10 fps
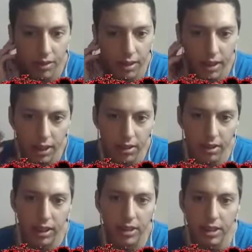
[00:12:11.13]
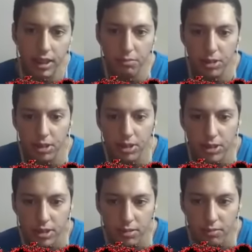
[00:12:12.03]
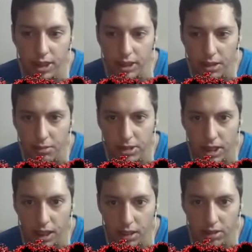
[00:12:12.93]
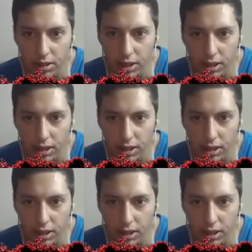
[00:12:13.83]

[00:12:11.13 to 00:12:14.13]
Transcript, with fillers: Ya no deberían salir monstruos. Ven, estamos... Ah, ¿dónde es